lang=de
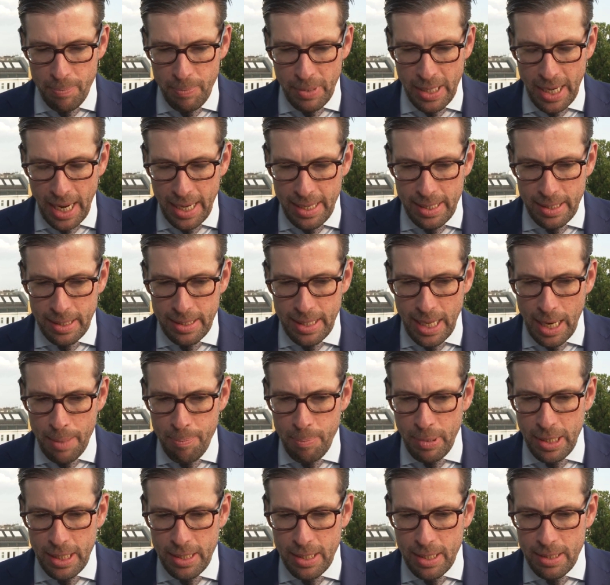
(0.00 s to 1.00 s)
mit anderen
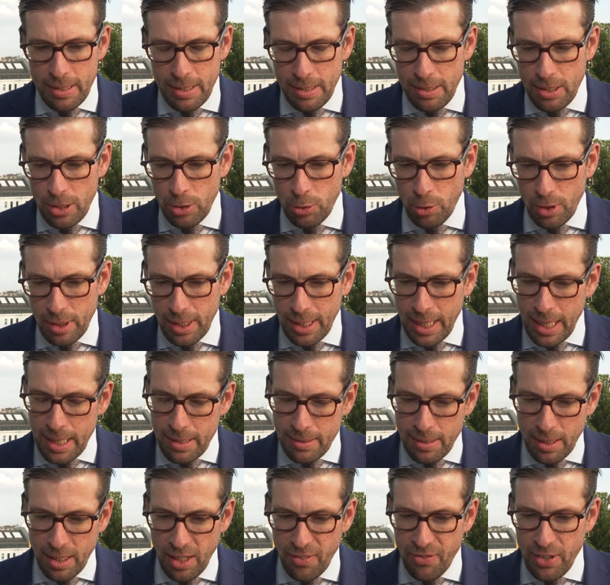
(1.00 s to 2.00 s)
Anbietern, die sich dort
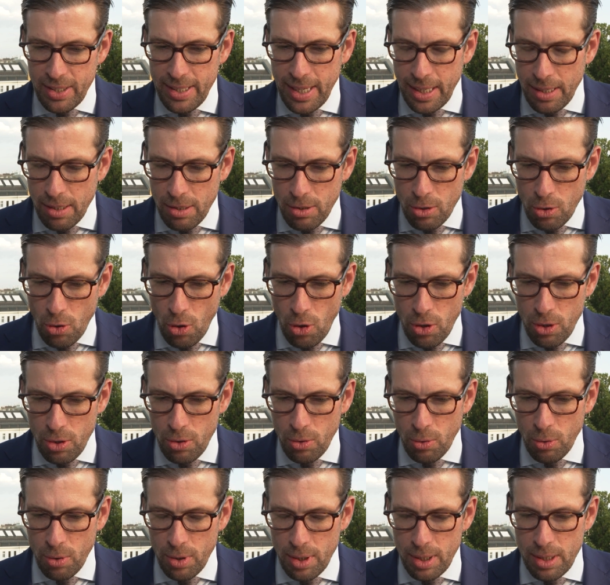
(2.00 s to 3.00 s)
gegenseitig vernetzen
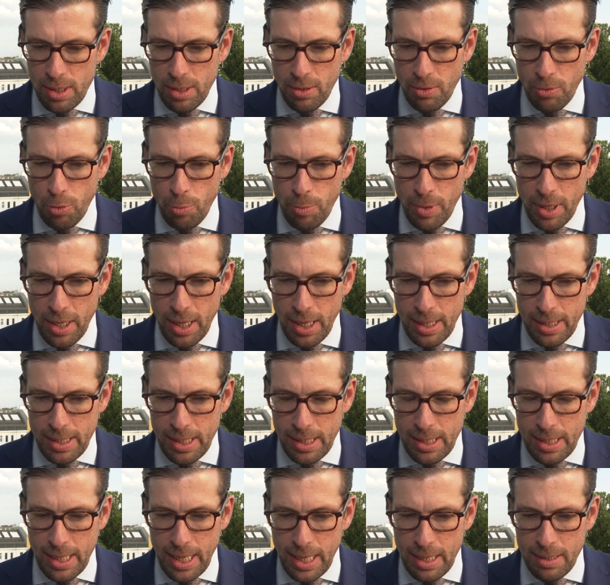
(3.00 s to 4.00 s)
können und wo man halt
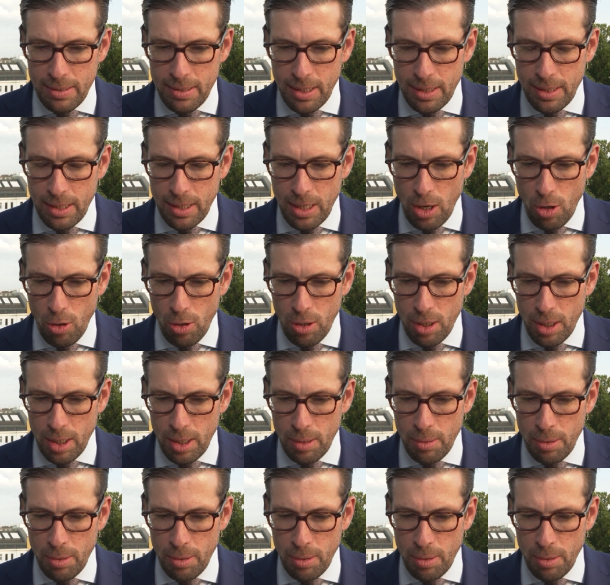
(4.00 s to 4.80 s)
sich gegenseitig auch